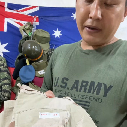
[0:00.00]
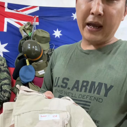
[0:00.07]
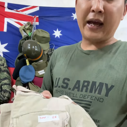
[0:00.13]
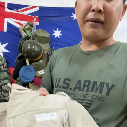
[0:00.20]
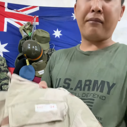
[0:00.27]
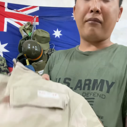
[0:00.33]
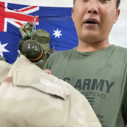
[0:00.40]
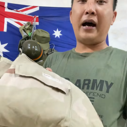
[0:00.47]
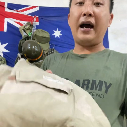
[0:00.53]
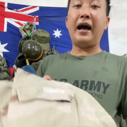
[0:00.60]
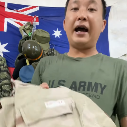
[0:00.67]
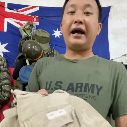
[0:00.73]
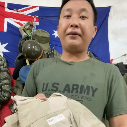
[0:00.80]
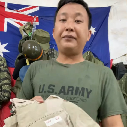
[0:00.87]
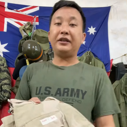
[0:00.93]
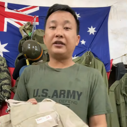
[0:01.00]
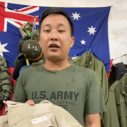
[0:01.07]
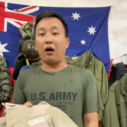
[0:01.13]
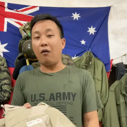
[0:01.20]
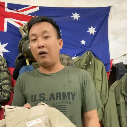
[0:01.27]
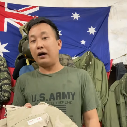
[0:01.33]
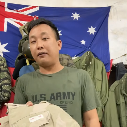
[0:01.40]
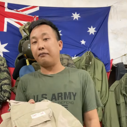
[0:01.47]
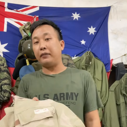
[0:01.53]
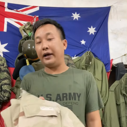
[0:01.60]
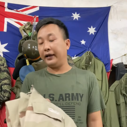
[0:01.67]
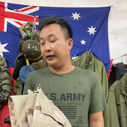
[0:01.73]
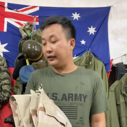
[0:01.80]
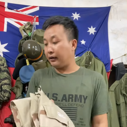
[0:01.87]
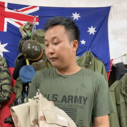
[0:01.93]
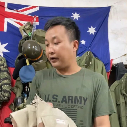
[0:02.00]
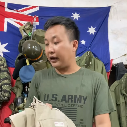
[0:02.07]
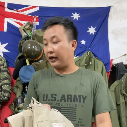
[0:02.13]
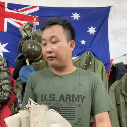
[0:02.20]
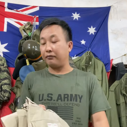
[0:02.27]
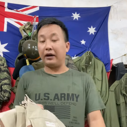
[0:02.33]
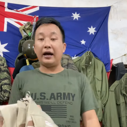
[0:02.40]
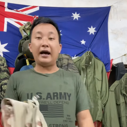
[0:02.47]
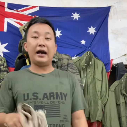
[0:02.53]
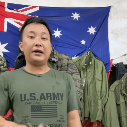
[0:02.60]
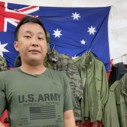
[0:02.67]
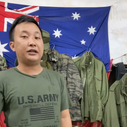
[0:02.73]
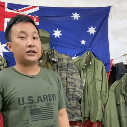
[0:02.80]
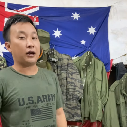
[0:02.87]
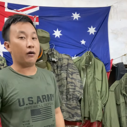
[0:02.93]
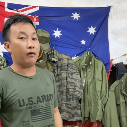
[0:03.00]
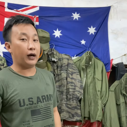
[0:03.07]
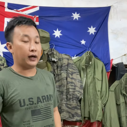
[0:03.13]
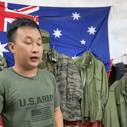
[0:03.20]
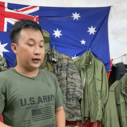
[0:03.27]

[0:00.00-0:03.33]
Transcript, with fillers: ngàn mã 26 ạ à. 700 ngàn mã 26 ạ